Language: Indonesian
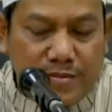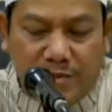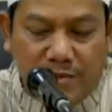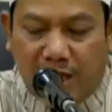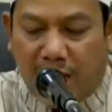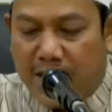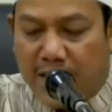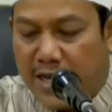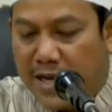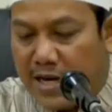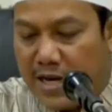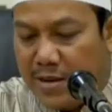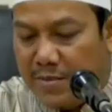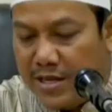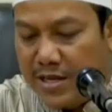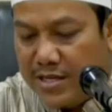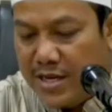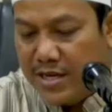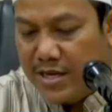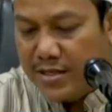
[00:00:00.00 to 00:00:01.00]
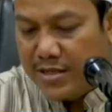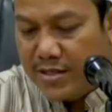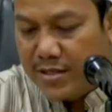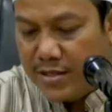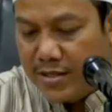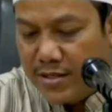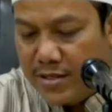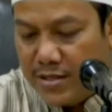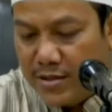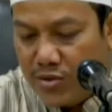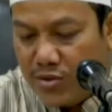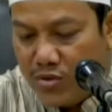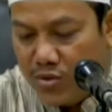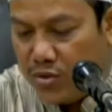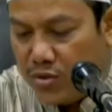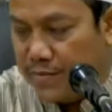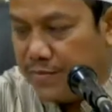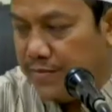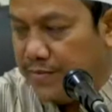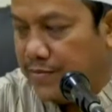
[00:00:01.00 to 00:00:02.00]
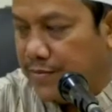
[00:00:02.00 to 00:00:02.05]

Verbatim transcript: Tak ada yang namanya cukup.